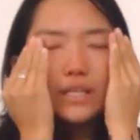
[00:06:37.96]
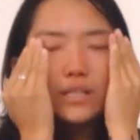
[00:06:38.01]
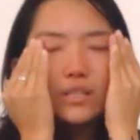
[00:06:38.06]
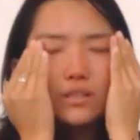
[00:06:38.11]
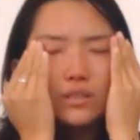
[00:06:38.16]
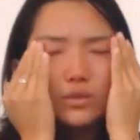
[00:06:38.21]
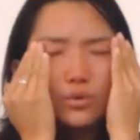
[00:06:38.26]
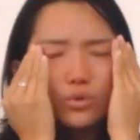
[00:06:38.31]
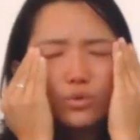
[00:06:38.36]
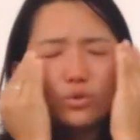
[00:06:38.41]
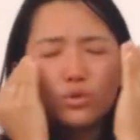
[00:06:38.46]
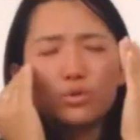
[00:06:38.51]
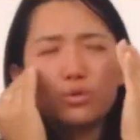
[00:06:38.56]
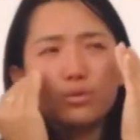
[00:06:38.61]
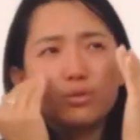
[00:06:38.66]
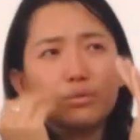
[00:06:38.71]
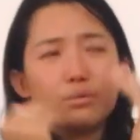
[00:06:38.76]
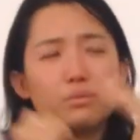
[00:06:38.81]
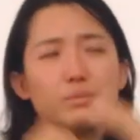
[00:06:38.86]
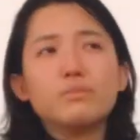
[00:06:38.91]
失
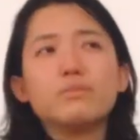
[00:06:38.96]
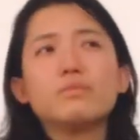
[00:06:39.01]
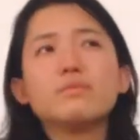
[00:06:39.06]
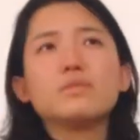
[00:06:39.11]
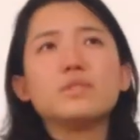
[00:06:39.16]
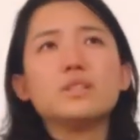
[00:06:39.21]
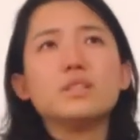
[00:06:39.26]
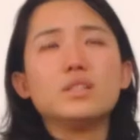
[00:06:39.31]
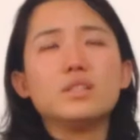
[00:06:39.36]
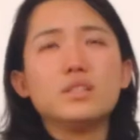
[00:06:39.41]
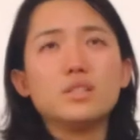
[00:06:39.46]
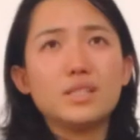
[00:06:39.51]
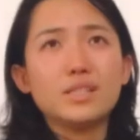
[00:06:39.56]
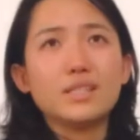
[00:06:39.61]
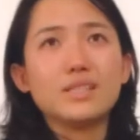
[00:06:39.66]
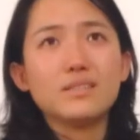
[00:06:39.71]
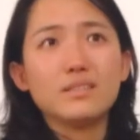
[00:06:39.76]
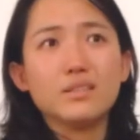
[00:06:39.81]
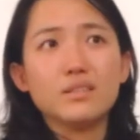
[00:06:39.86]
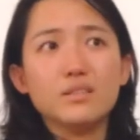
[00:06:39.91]
去
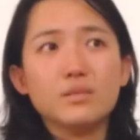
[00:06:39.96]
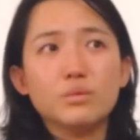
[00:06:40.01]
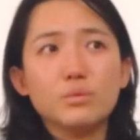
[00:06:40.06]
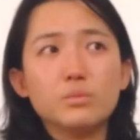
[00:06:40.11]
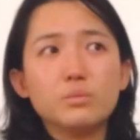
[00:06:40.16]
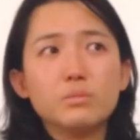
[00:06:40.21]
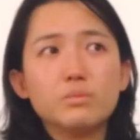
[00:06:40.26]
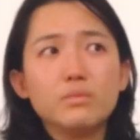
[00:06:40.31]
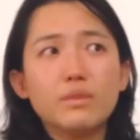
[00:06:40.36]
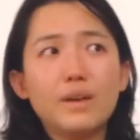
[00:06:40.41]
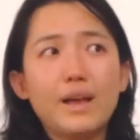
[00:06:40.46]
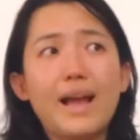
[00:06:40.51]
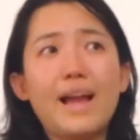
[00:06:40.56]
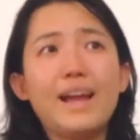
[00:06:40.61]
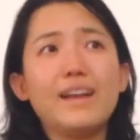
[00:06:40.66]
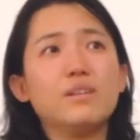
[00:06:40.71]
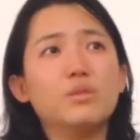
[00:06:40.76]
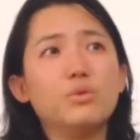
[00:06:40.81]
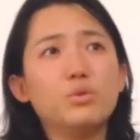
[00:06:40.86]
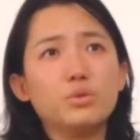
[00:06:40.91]
亲人、
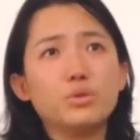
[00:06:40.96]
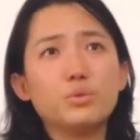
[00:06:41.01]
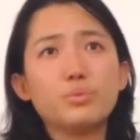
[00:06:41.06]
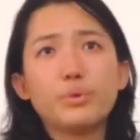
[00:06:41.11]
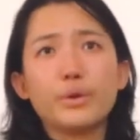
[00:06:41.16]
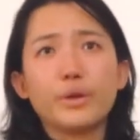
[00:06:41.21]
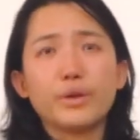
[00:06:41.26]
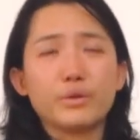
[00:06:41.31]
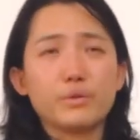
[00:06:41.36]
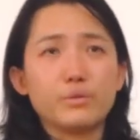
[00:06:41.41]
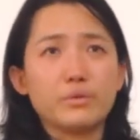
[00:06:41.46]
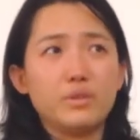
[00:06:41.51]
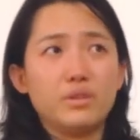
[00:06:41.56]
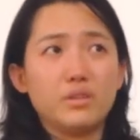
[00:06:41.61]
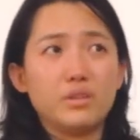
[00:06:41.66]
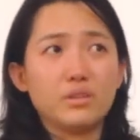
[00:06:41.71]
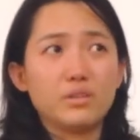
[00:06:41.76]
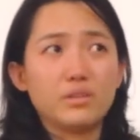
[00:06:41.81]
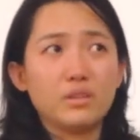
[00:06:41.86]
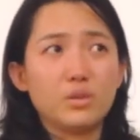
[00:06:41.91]
爱人或者是朋友的
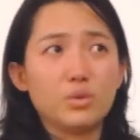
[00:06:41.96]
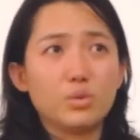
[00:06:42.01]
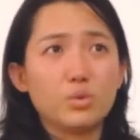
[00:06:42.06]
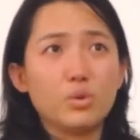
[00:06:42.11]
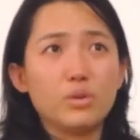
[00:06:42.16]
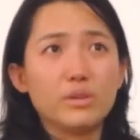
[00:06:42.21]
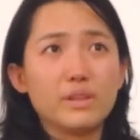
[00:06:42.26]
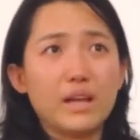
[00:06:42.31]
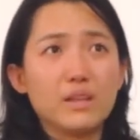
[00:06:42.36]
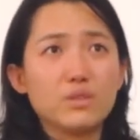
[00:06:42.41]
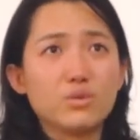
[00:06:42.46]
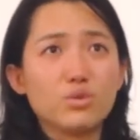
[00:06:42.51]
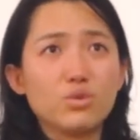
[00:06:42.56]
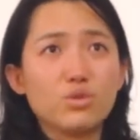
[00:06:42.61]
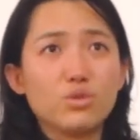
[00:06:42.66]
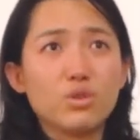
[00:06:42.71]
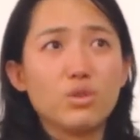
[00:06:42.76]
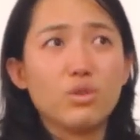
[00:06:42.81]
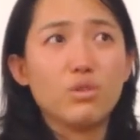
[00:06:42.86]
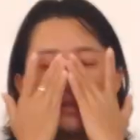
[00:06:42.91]
人，可以多难
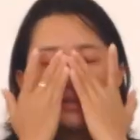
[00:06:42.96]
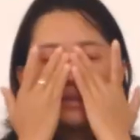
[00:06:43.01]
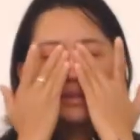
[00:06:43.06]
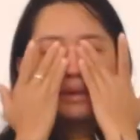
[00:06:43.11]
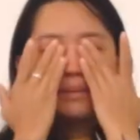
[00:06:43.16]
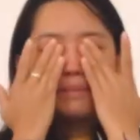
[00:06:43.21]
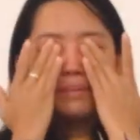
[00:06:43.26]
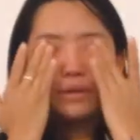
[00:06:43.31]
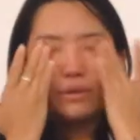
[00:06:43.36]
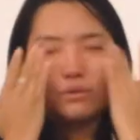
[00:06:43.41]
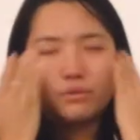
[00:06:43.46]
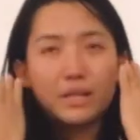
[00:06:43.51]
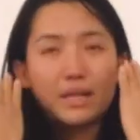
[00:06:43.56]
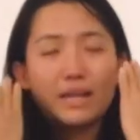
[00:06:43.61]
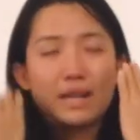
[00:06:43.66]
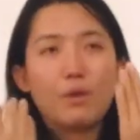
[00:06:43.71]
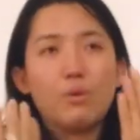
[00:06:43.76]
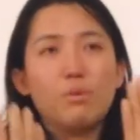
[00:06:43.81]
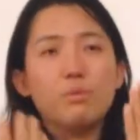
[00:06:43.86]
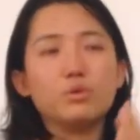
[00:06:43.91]
受。而且跟朋友在
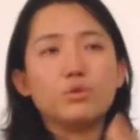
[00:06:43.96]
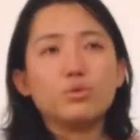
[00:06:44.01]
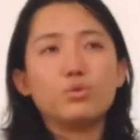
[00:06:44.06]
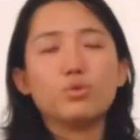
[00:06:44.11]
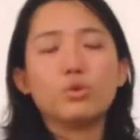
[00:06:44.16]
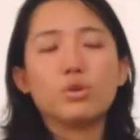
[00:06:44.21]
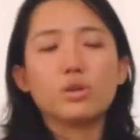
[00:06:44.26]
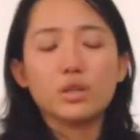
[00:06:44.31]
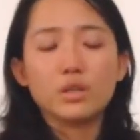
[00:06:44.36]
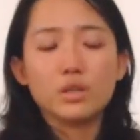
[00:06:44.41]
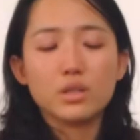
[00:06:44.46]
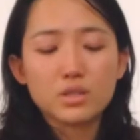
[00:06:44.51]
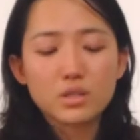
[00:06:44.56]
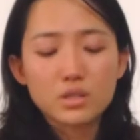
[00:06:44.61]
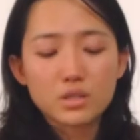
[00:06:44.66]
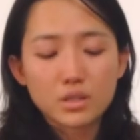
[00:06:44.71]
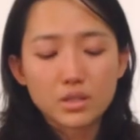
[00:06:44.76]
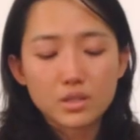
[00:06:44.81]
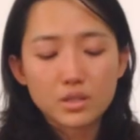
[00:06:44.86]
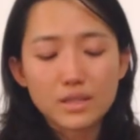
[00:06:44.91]
聊，我们就说，可能是
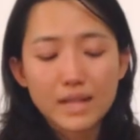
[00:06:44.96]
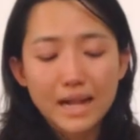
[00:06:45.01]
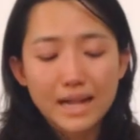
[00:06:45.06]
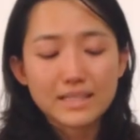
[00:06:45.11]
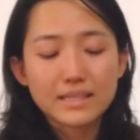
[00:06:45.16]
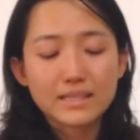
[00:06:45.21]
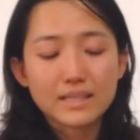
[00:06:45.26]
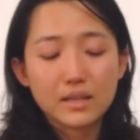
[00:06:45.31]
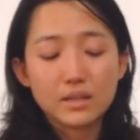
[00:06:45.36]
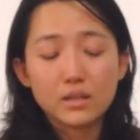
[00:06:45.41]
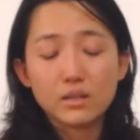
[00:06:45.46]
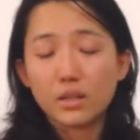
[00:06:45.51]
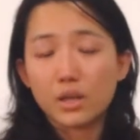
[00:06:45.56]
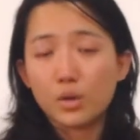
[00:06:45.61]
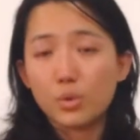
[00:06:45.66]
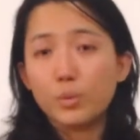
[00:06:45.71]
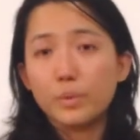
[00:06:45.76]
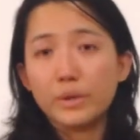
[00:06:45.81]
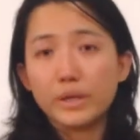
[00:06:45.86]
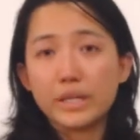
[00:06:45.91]
真的是大自然给
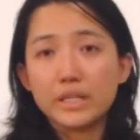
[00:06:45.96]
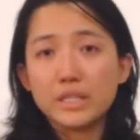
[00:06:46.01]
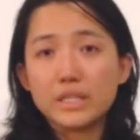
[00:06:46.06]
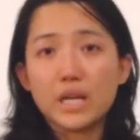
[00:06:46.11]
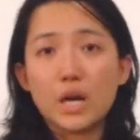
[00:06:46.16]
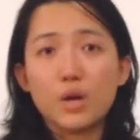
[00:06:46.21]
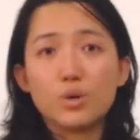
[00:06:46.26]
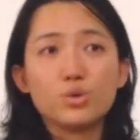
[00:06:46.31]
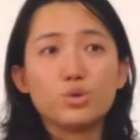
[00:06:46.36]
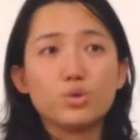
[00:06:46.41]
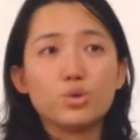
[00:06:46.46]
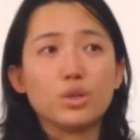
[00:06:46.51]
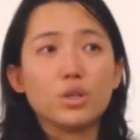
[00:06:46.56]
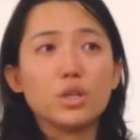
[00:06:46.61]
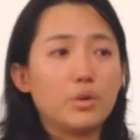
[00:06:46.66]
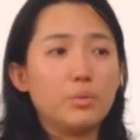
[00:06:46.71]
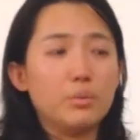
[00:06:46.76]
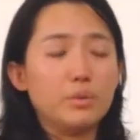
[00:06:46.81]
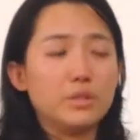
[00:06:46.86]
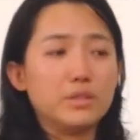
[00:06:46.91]
我们一个教训，
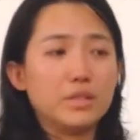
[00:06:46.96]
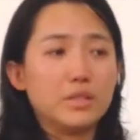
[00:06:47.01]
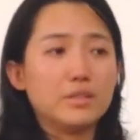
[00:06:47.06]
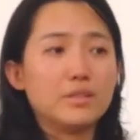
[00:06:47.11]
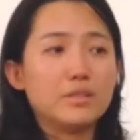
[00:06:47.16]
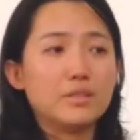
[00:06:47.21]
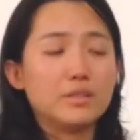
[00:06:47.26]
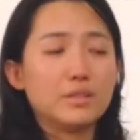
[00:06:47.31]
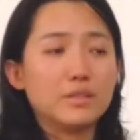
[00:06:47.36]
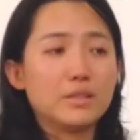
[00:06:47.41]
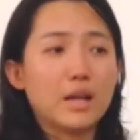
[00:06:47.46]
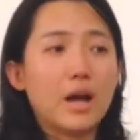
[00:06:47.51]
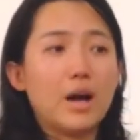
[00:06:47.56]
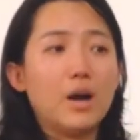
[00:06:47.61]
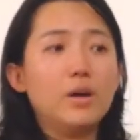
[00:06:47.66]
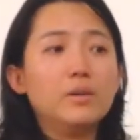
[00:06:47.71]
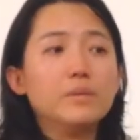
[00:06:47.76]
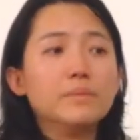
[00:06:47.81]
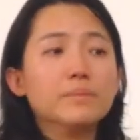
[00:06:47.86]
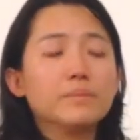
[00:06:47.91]
我们认识到